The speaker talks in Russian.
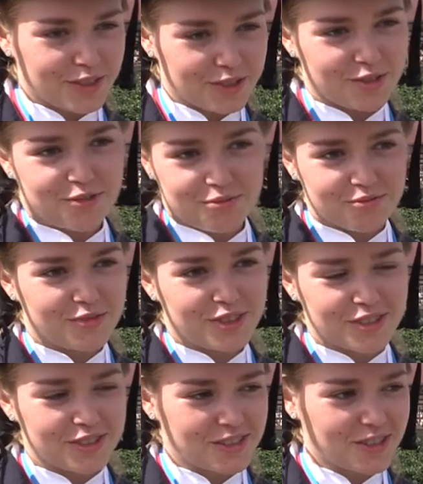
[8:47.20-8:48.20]
и
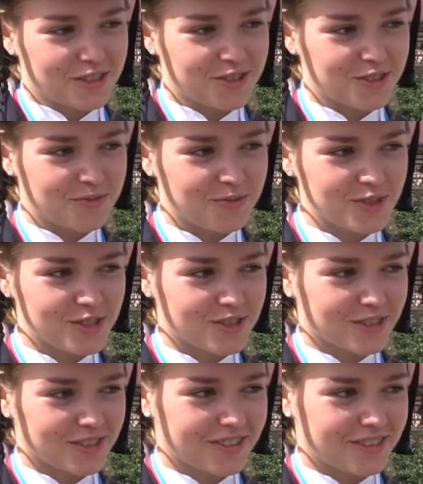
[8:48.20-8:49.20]
это достаточно
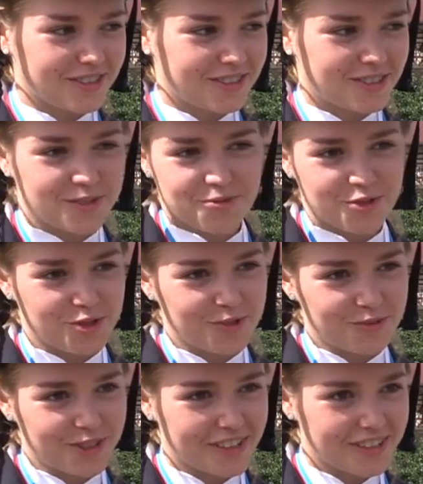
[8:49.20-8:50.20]
быстро, и я ему
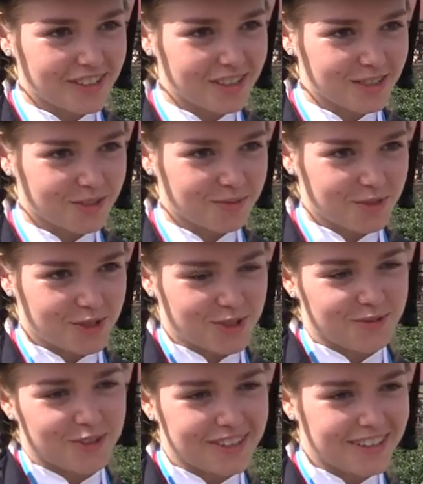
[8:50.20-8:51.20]
очень благодарна, мы с
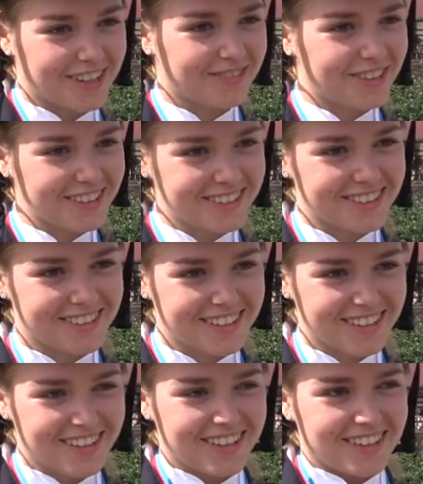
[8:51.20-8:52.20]
ним одна команда,
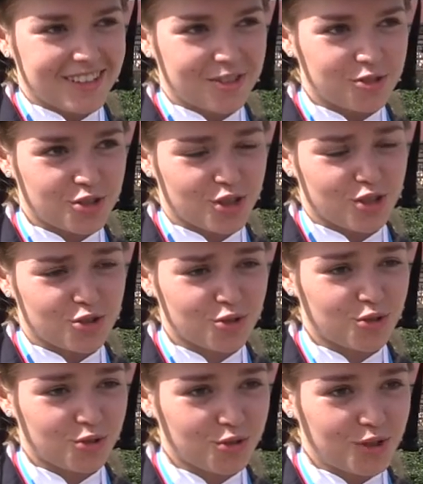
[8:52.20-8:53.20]
очень хорошо
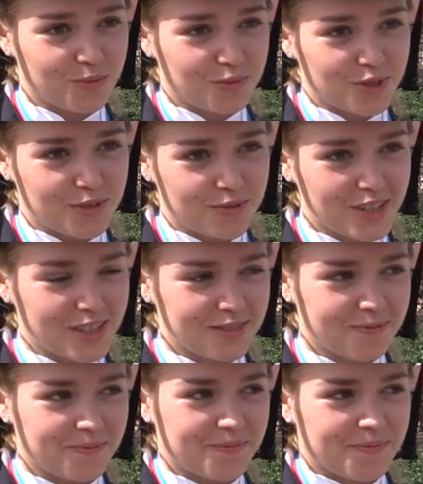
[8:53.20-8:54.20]
друг друга
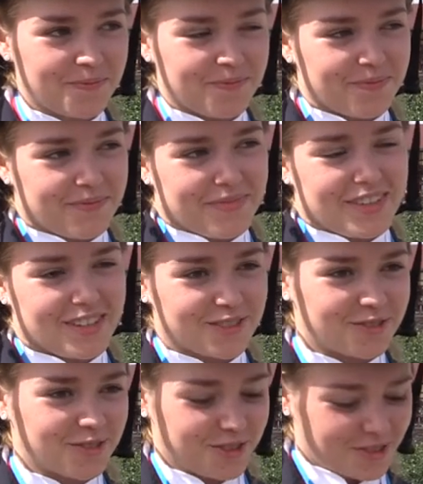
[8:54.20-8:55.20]
понимаем,
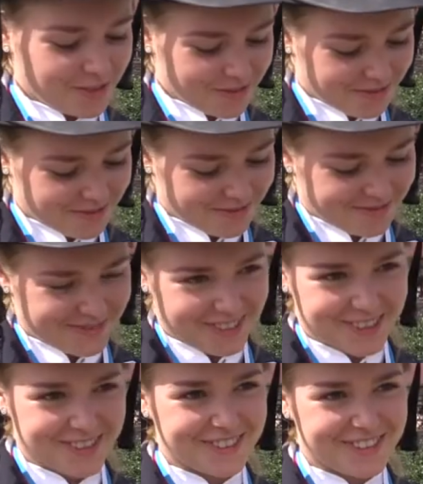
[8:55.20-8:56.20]
вот,
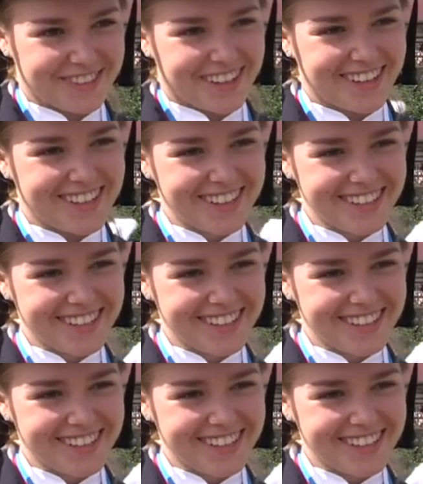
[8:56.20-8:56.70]
что вот так.